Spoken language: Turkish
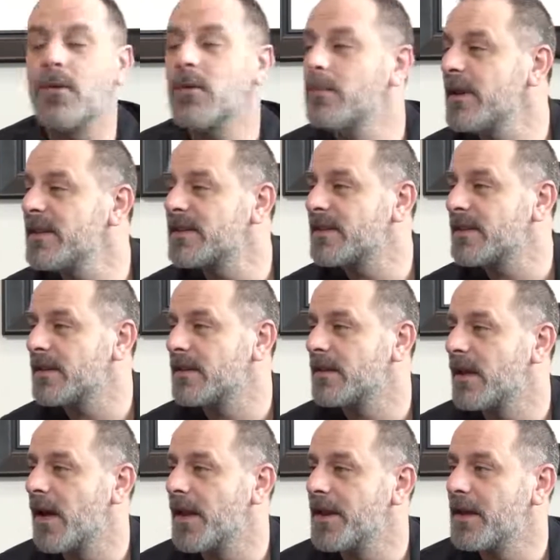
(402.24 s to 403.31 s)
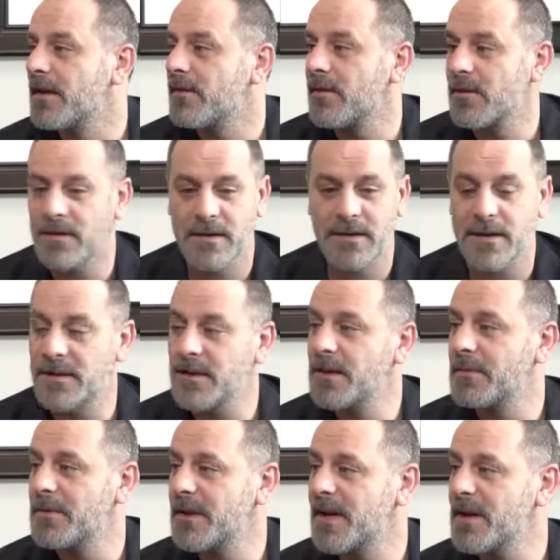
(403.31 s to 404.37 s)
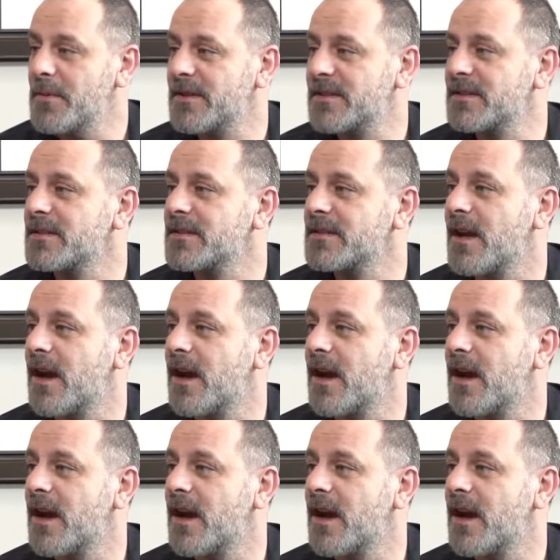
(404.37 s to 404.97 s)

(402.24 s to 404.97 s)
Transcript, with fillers: olmaz ki. Yani hmm. kadere bırakamazsınız